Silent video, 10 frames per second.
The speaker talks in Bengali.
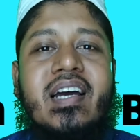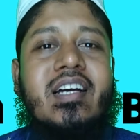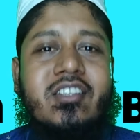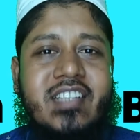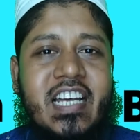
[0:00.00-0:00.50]

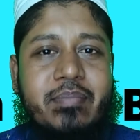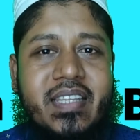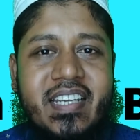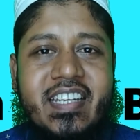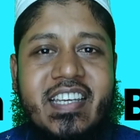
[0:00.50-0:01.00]
তো দাঁত
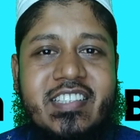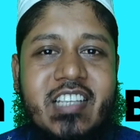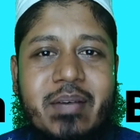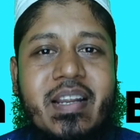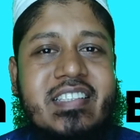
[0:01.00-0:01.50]
ব্যথা নিয়ে এই ছিল
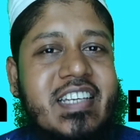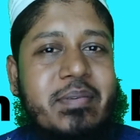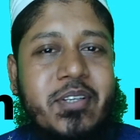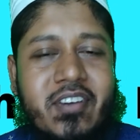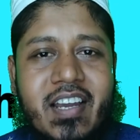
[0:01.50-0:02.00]
আমার আজকের
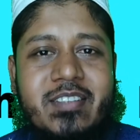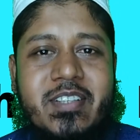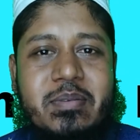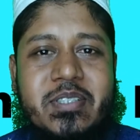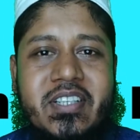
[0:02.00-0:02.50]
ভিডিও
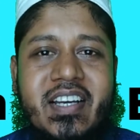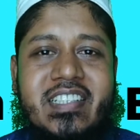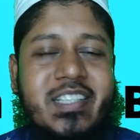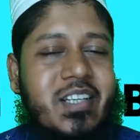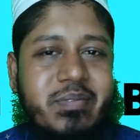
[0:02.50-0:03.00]
আলোচনা বিষয়
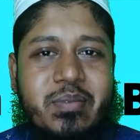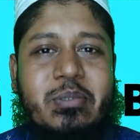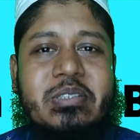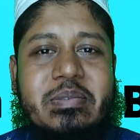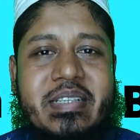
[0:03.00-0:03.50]
আশা করি আপনারা
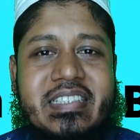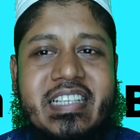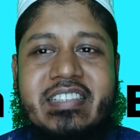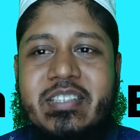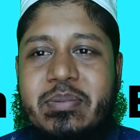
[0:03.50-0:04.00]
বুঝতে
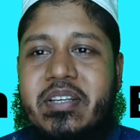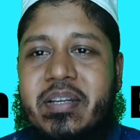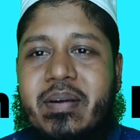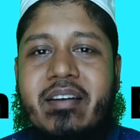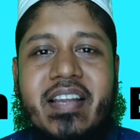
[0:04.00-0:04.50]
পেরেছেন যদি
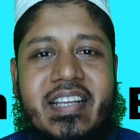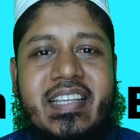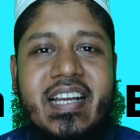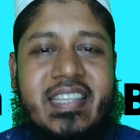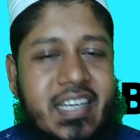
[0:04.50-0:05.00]
ভিডিওটি ভালো লেগে
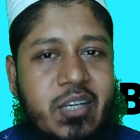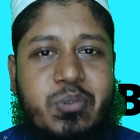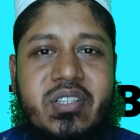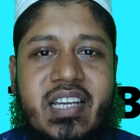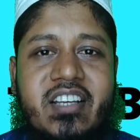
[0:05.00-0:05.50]
থাকে তাহলে
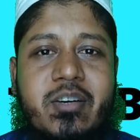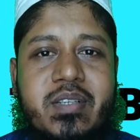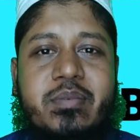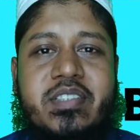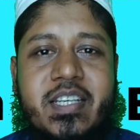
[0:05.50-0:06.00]
অবশ্যই লাইক
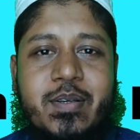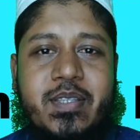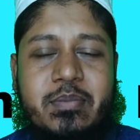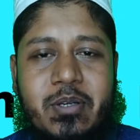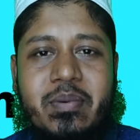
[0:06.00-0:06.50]
কমেন্ট এবং শেয়ার
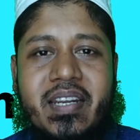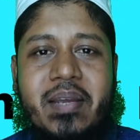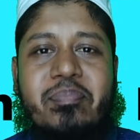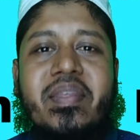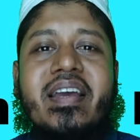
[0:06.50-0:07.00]
করতে ভুলবেন না
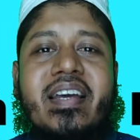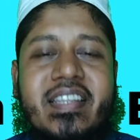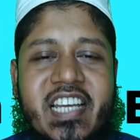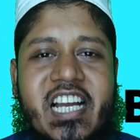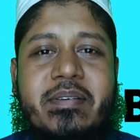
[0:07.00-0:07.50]

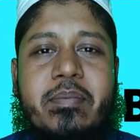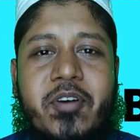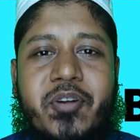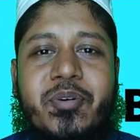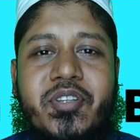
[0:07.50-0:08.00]
দেখা হবে
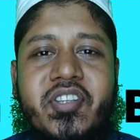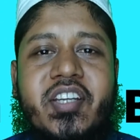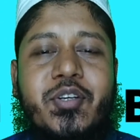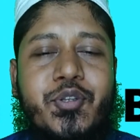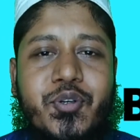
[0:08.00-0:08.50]
পরবর্তীতে
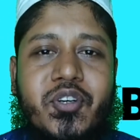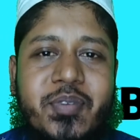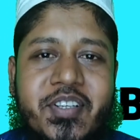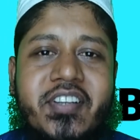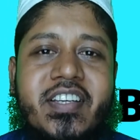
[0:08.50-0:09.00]
নতুন কোনো
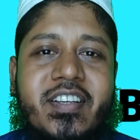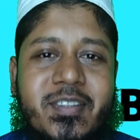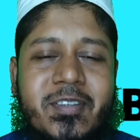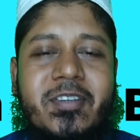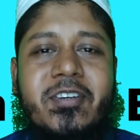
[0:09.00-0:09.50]
ভিডিও দিয়ে
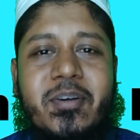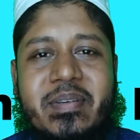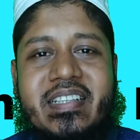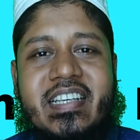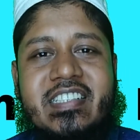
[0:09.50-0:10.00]
নতুন কোনো
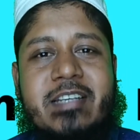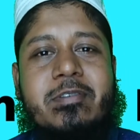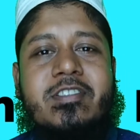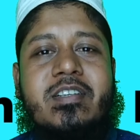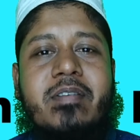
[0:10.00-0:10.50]
টপিক নিয়ে সেই
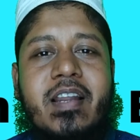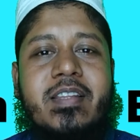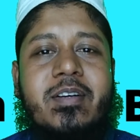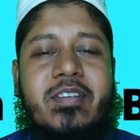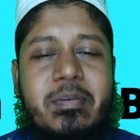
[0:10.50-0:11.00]
পর্যন্ত সবাই ভালো
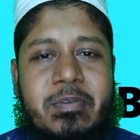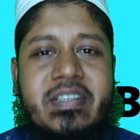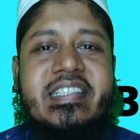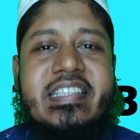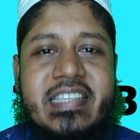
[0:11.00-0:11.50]
থাকুন এই
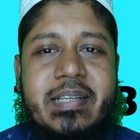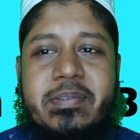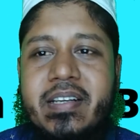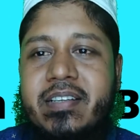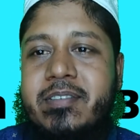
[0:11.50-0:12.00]
প্রত্যাশা আসসালামু
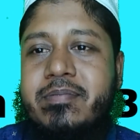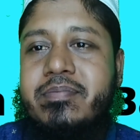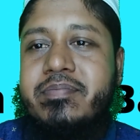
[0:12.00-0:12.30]
আলাইকুম